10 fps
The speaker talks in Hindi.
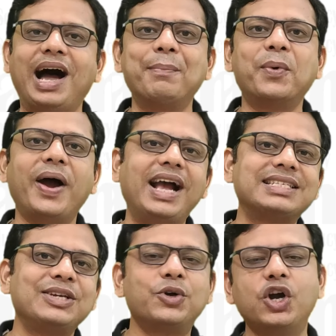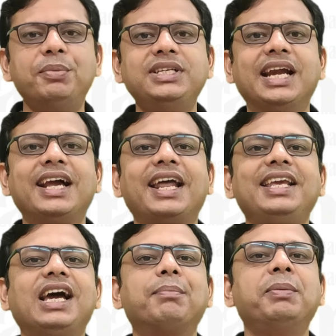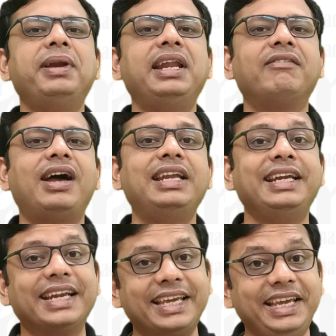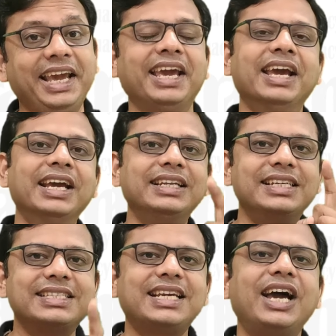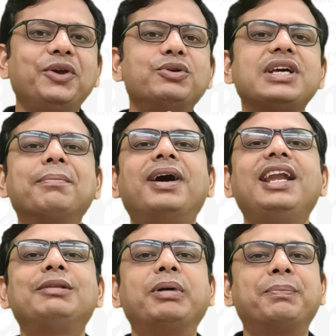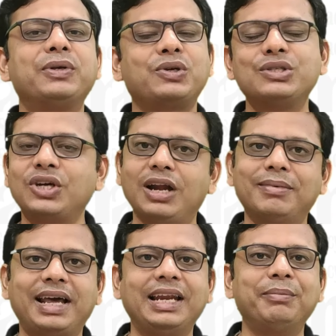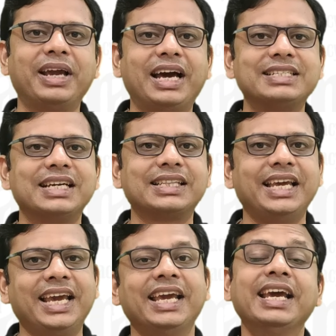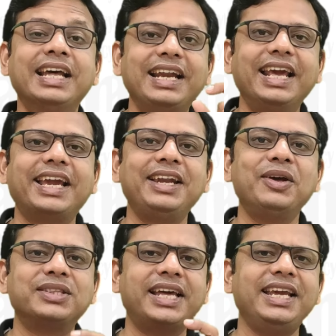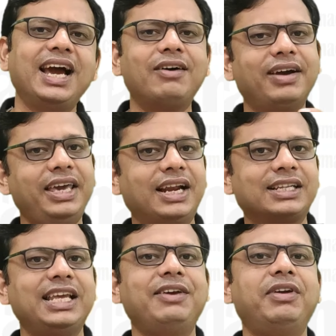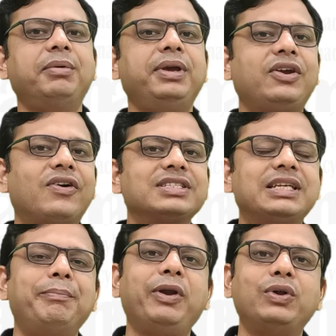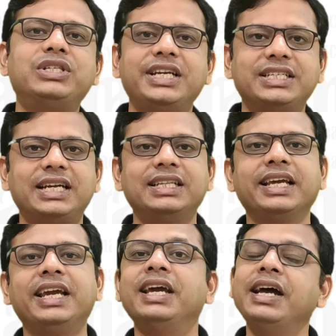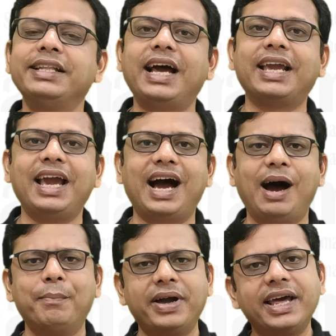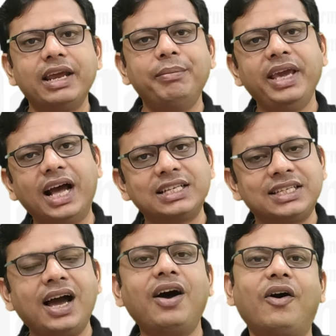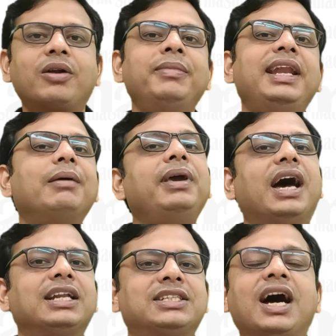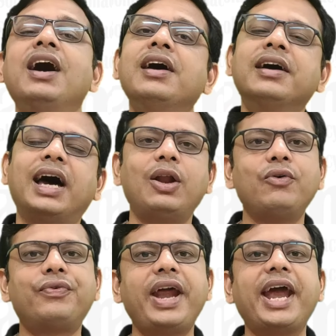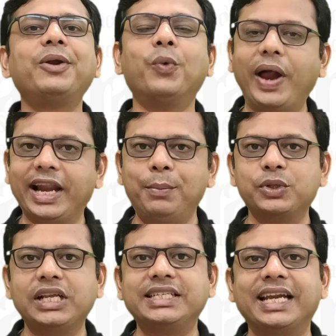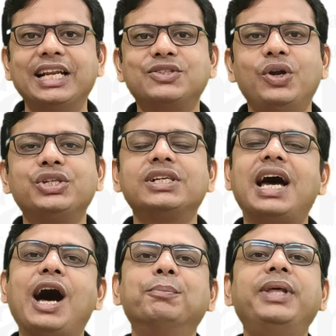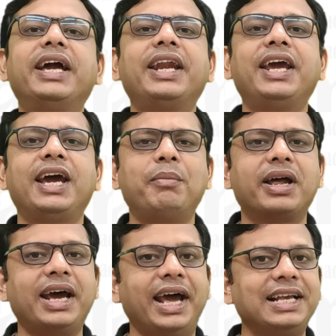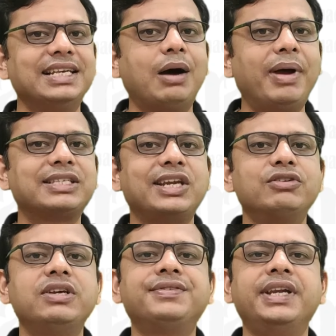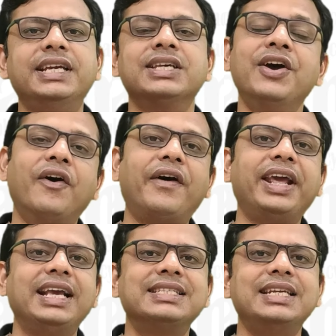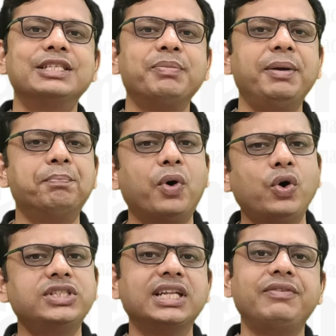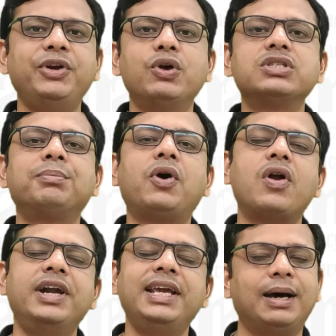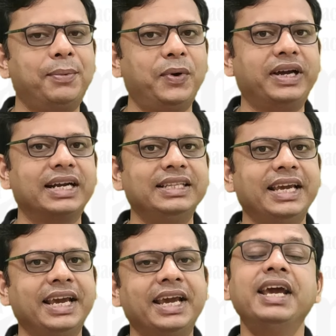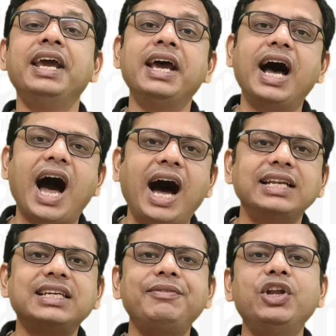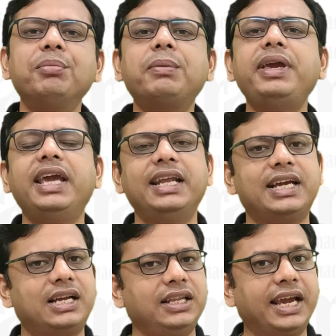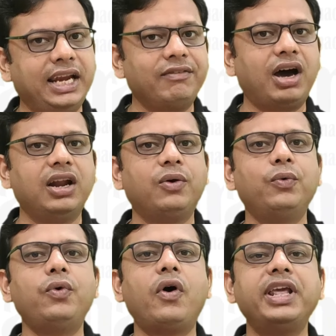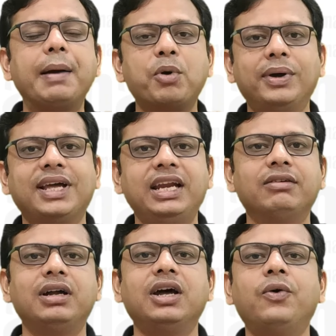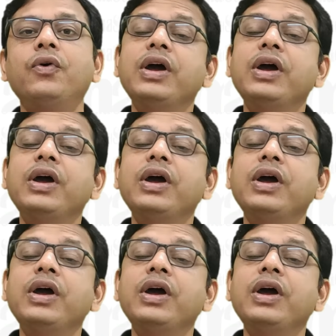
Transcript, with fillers: आपको ऐसी कोई भी जानकारी यहां पे मिलने वाली नहीं है जिसका यूज आप गलत पर्पज को सॉल्व करने में कर सकते हैं लेकिन तरीका वही रखते हुए भी कॉन्सेप्ट बिल्कुल चेंज कर देंगे ताकि आप करें भी अच्छा और मिले भी अच्छा हेलो फ्रेंड वेलकम टू द चैनल सोल्यूशन आप देख रहे हैं हमारा एग्जाम एक्सक्लूसिव सीरीज और ये इस सीरीज में बहुत ज्यादा वीडियोस हमने ऑलरेडी अपलोड कर दिए हैं आज के वीडियो में मैं ये देखने वाला हूं और ये आपको बताने वाला हूं